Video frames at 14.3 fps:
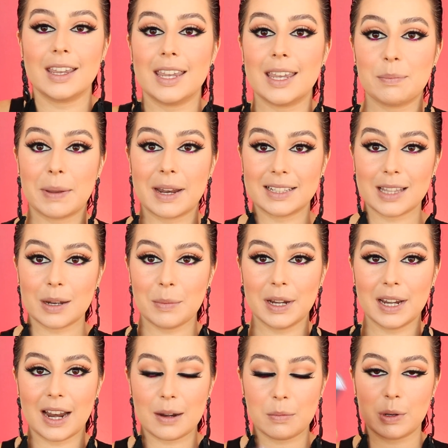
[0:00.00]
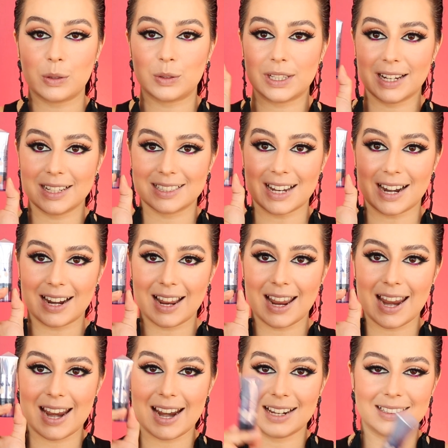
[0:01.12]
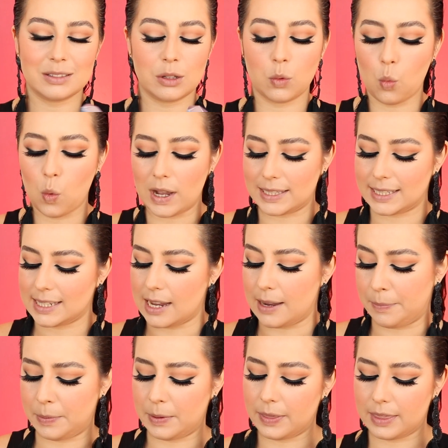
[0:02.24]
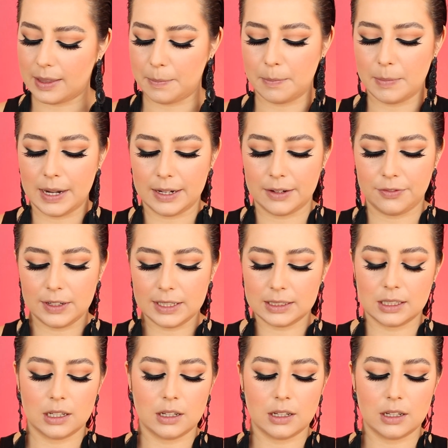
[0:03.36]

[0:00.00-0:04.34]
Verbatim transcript: Y para terminar voy a utilizar el WhatsApp de Benefit.